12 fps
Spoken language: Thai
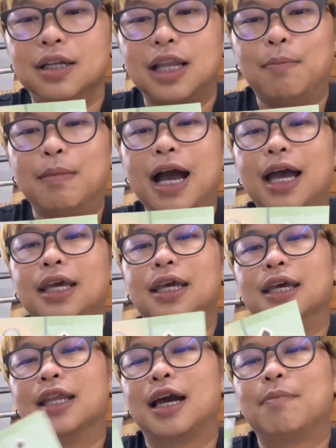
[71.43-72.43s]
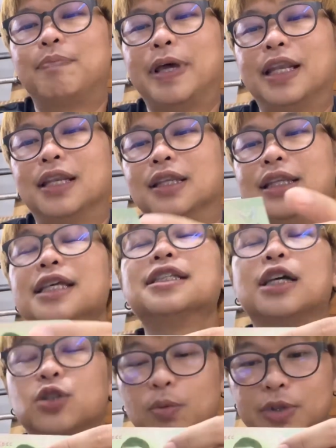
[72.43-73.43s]
ทำให้นะครับเป็นที่
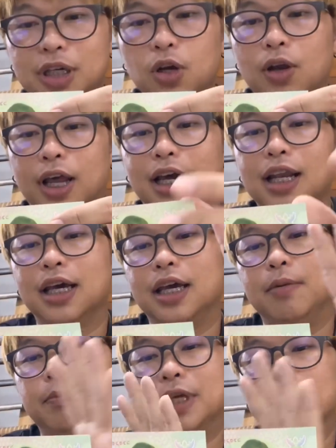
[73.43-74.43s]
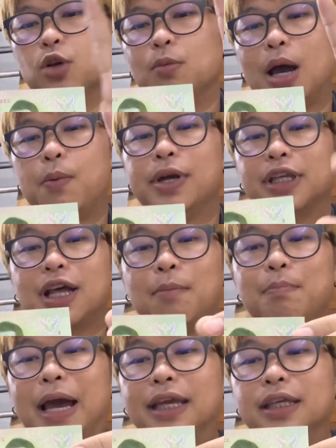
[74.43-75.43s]
สะสมเชื้อโรคและก็เลยมีนโยบายว่าจะ
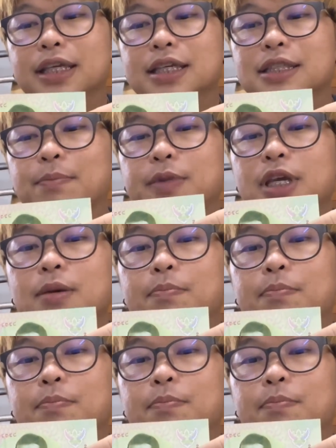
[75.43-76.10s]
ทำแบงค์20 ที่